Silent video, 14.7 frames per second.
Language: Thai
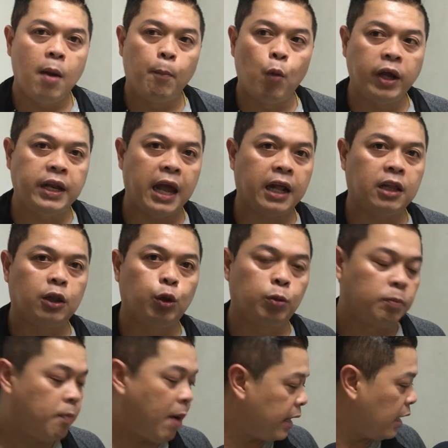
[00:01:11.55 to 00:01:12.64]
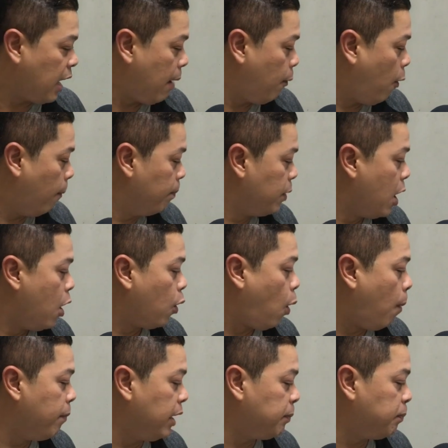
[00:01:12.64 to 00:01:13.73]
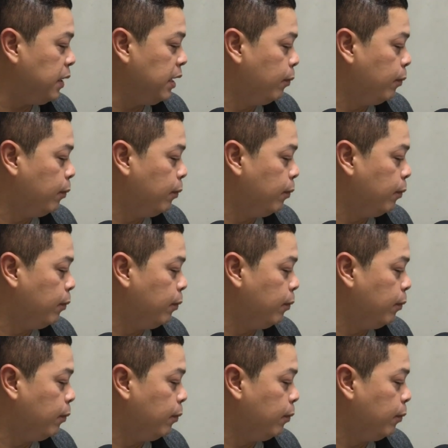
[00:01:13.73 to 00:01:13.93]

มวยเด็กสุดมันนะครับผมคมเพชรพี